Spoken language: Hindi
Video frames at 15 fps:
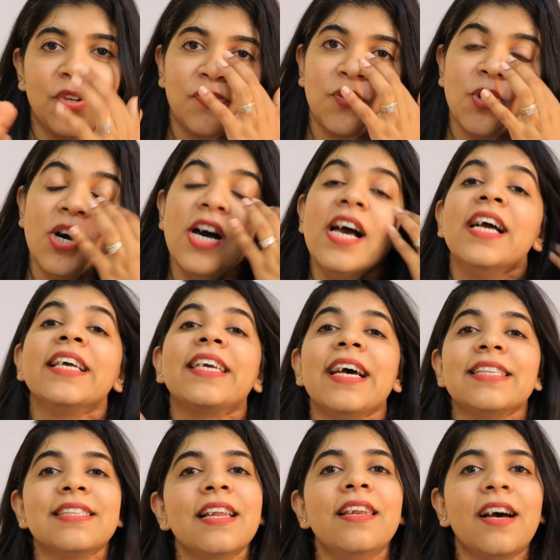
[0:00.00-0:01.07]
हूँ कि वो
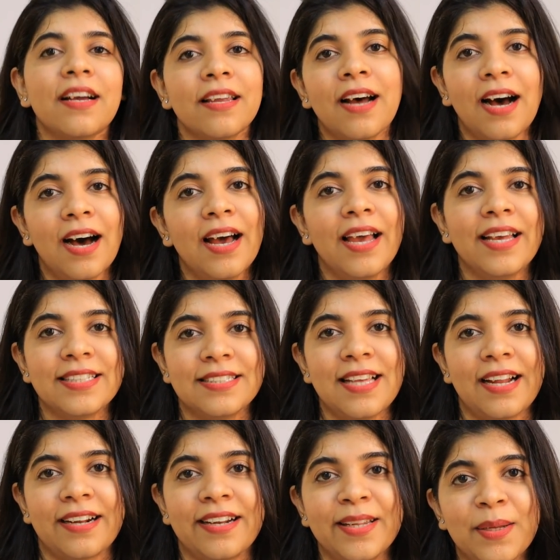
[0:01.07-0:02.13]
कैसा लग रहा है
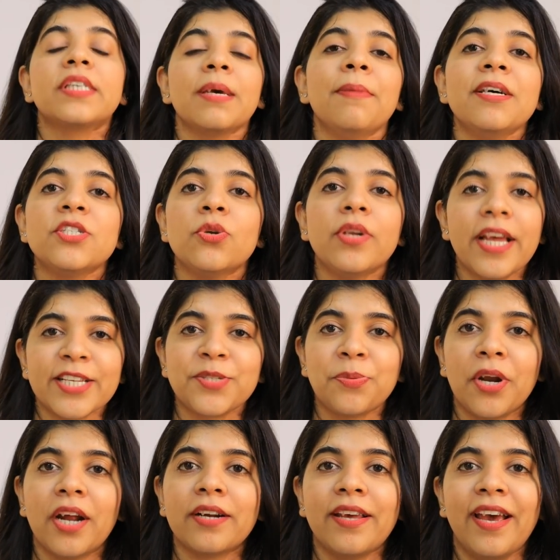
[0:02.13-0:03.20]
एग्जैक्टली exactly. उसके बाद जो नेक्स्ट
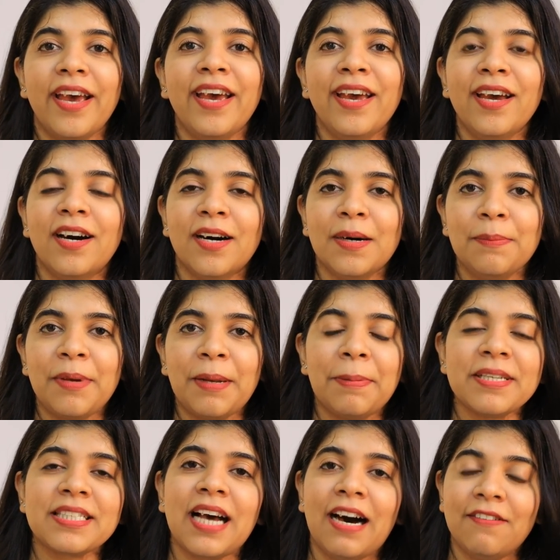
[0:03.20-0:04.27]
प्रोडक्ट है uh, मेरे
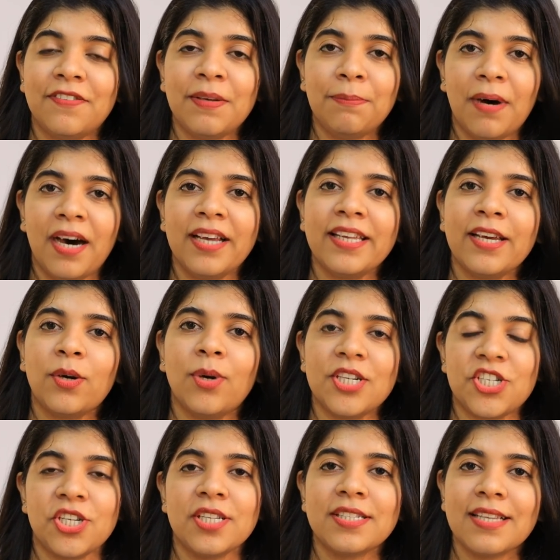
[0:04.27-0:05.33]
पास काफ़ी बार ये
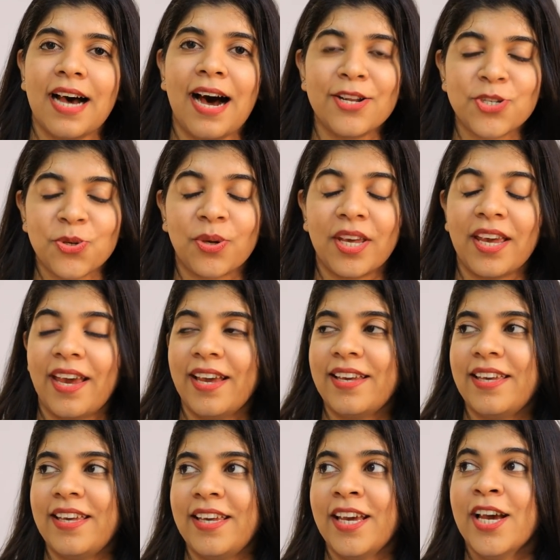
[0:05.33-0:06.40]
क्वेश्चन आ चुके चुके हैं
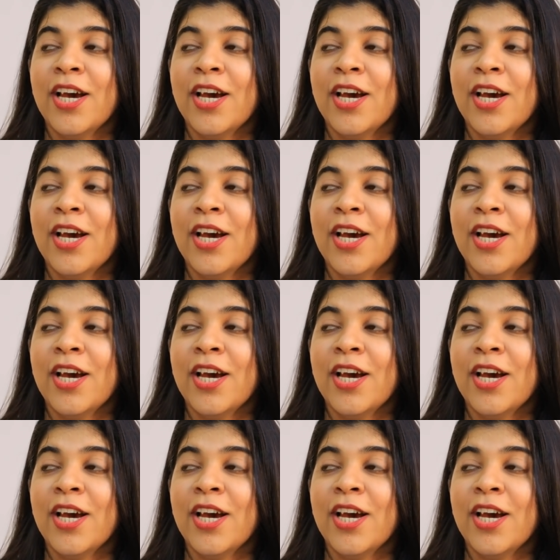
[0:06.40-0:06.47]
कि